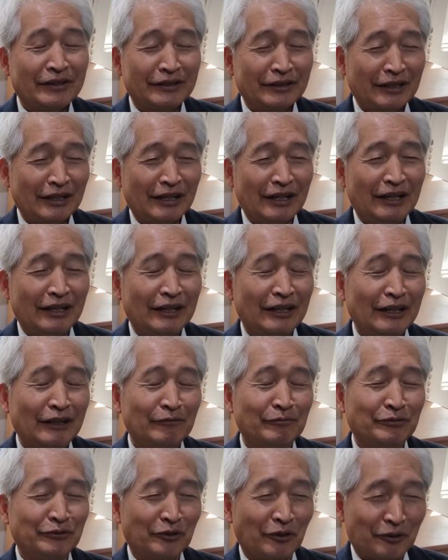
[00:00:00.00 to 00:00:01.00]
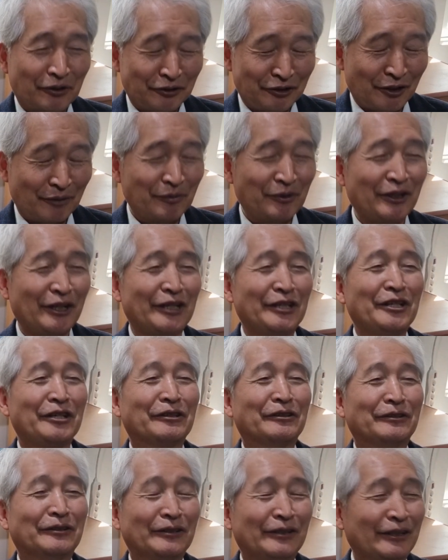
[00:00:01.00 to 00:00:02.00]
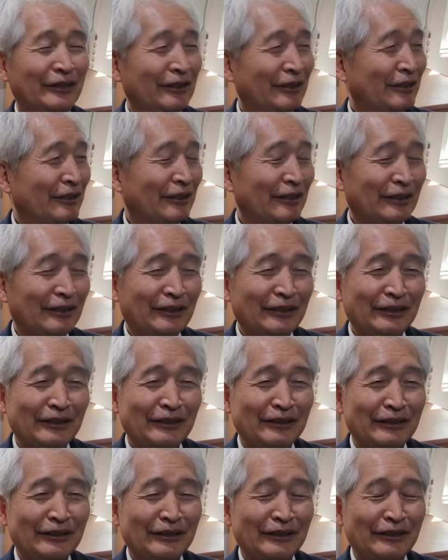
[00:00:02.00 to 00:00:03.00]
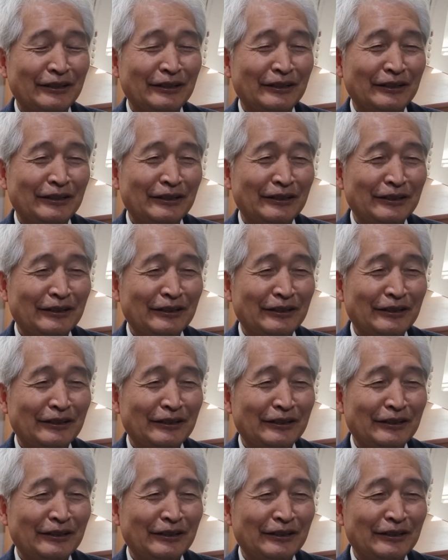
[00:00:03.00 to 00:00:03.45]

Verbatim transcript: 그러니까 아, 무조건 섬겨야 돼요. 에, 예? 예.